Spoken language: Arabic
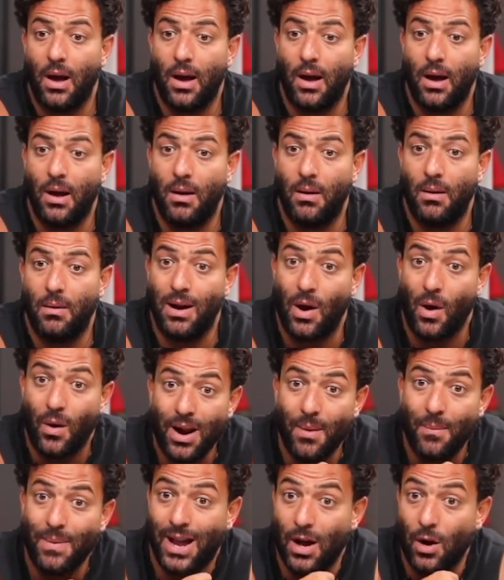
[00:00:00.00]
أه لو
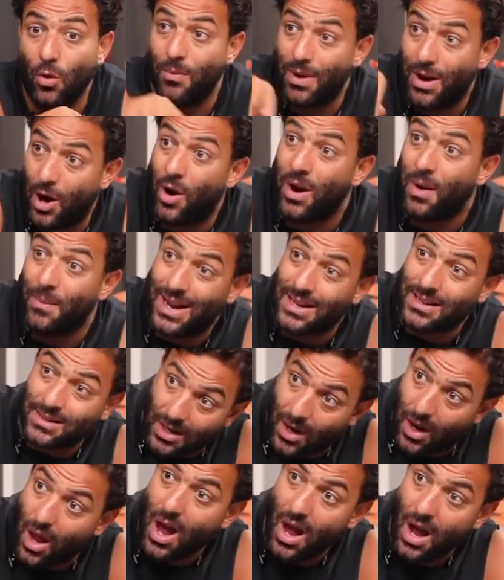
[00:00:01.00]
انا مكانه لو انا مكان
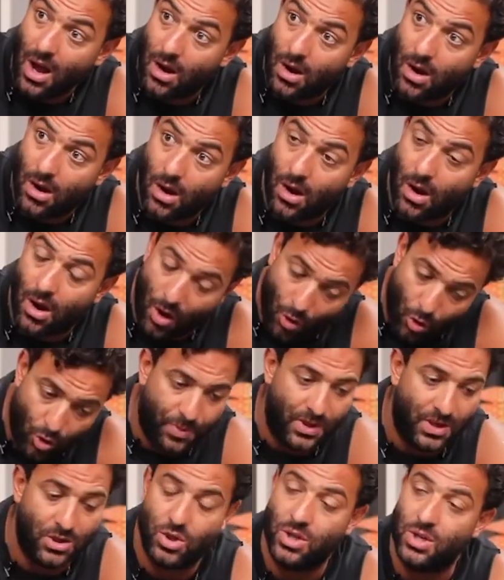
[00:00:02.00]
صلاح اه اروح
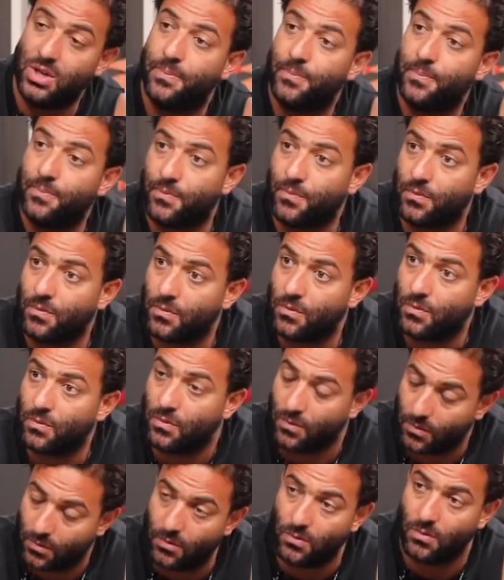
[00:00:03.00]
بي اس جي هتروح بي
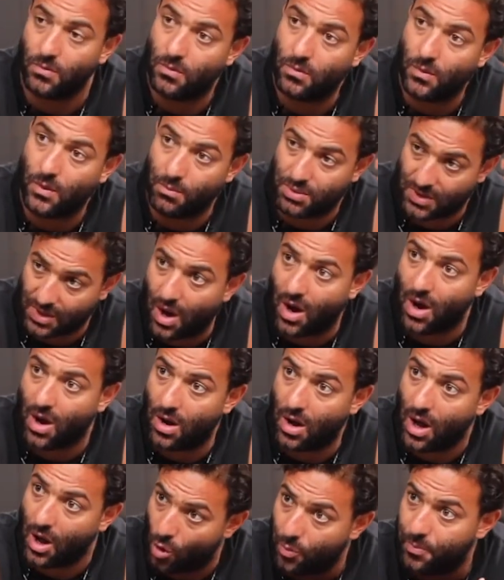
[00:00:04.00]
اس جي بصراحه
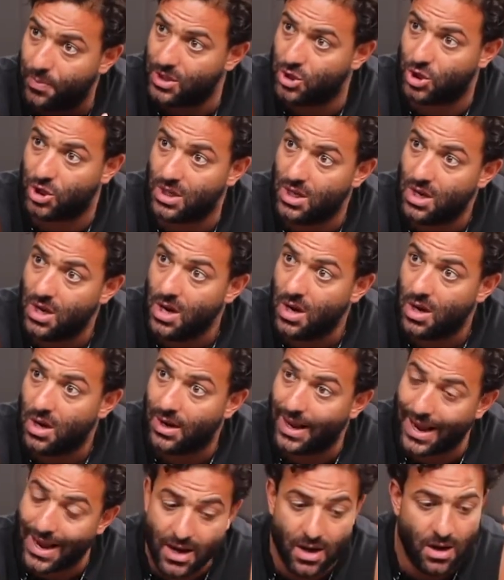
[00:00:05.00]
اروح بي اس جي
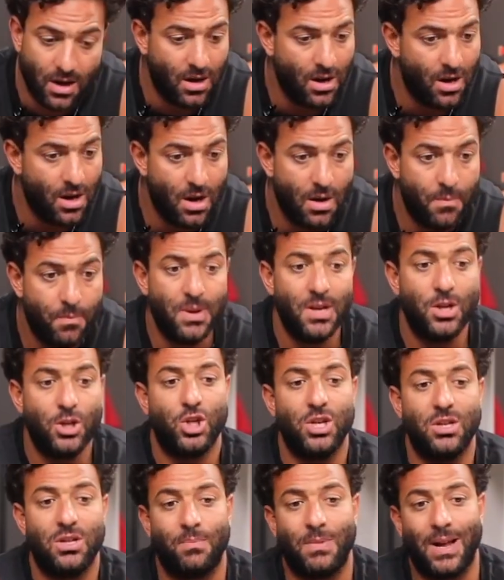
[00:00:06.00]
لان بي اس
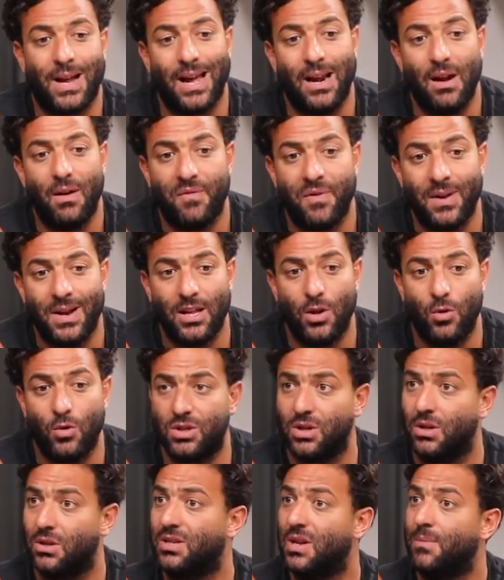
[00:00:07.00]
جي انت بتتكلم في نادي
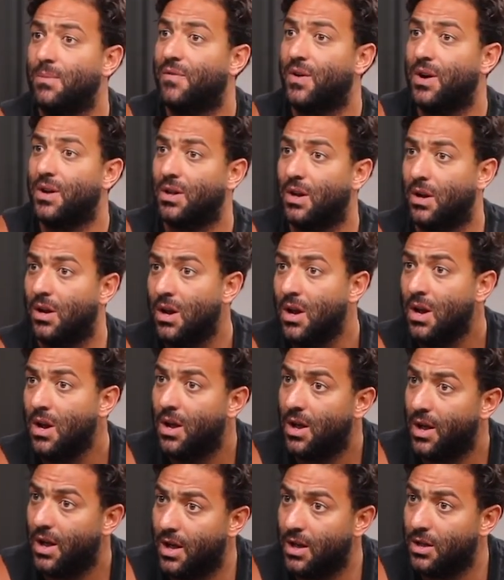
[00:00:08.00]
وصل سيمي فاينل
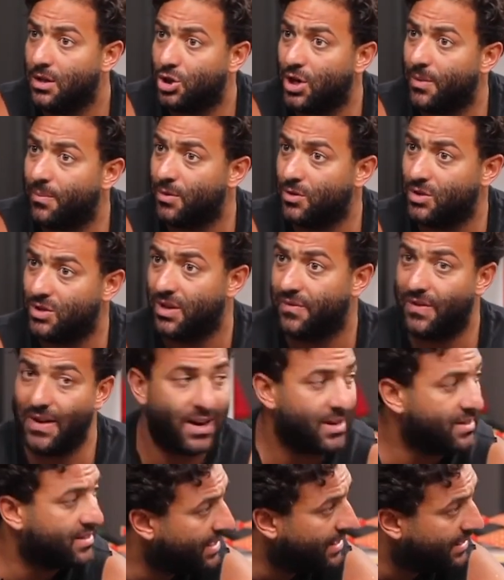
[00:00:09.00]
تشامبيونز ليج في
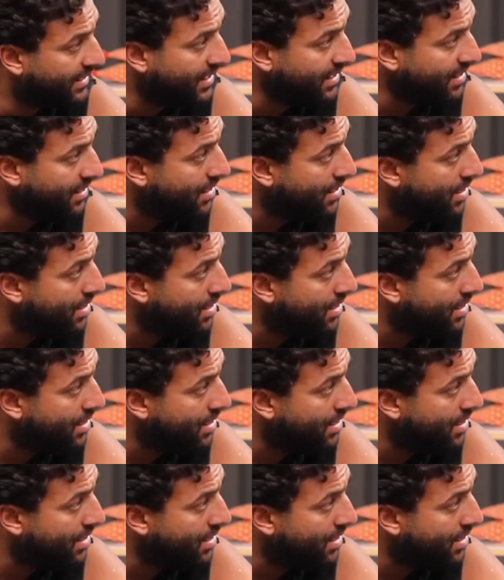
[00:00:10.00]
اخر سنتين